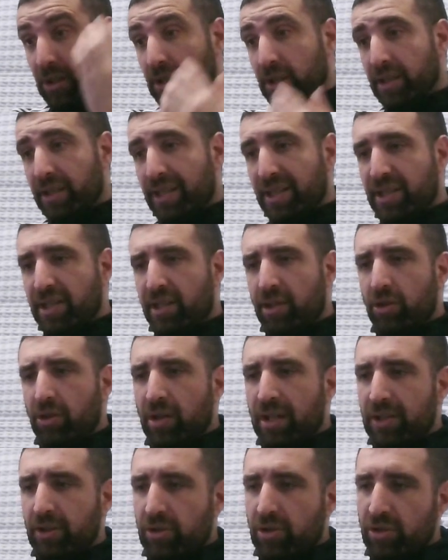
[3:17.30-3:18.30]
que
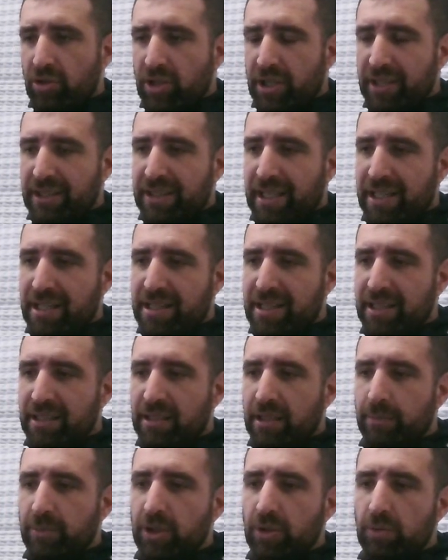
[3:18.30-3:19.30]
llegó a los
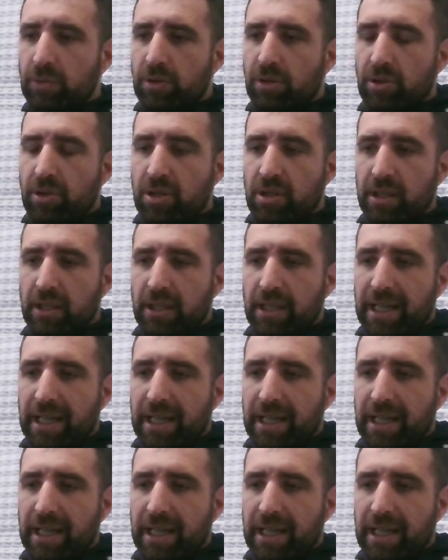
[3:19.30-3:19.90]
87 minutos